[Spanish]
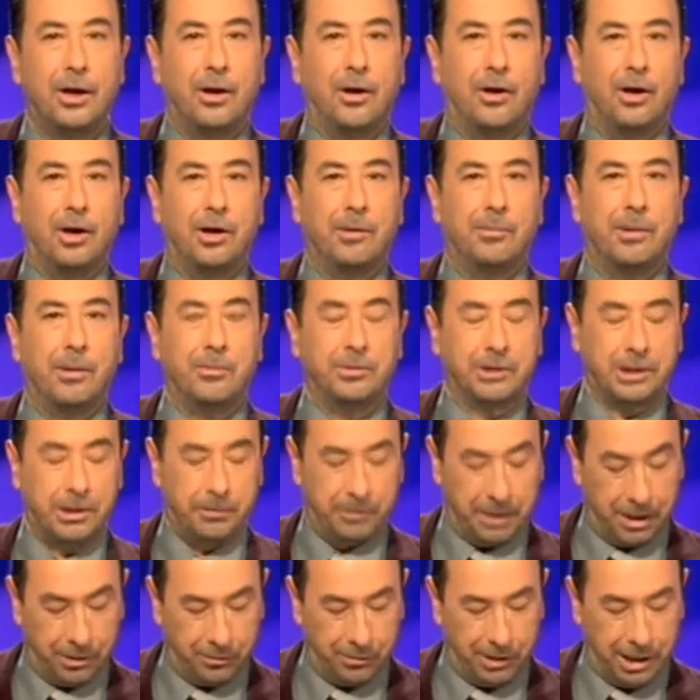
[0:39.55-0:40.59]
Hoy vamos a
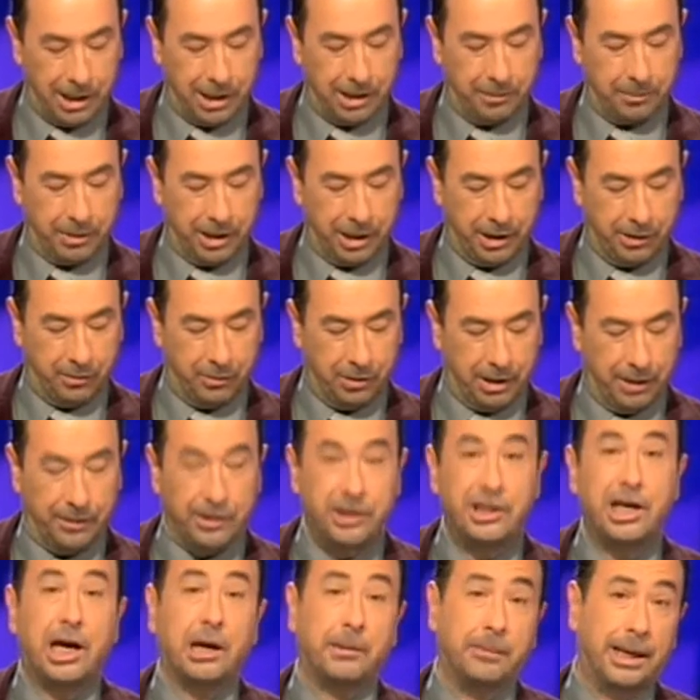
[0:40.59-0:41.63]
ver una película de
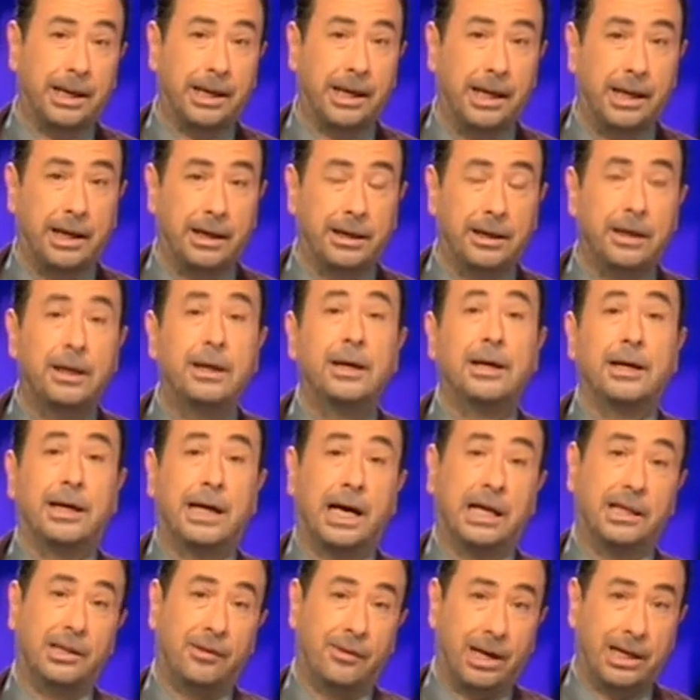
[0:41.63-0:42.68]
Jack Becker,
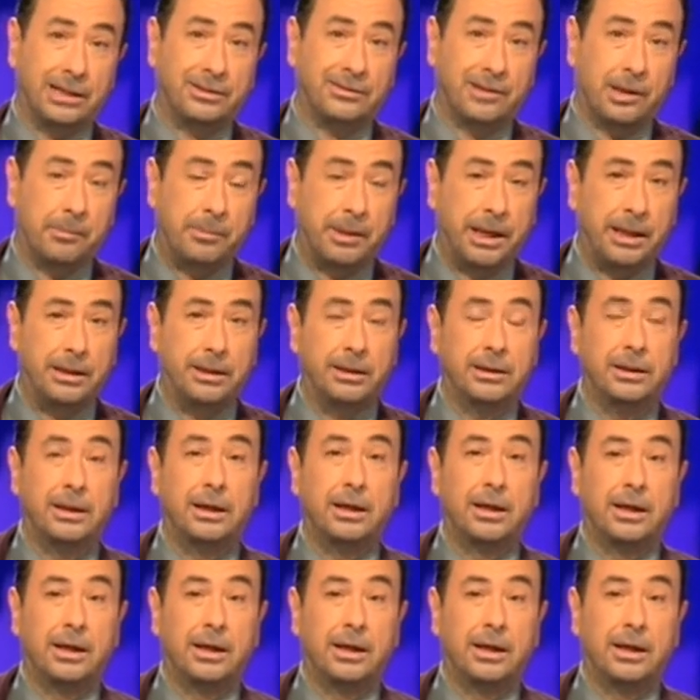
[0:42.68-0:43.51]
Calle de la Estrapada.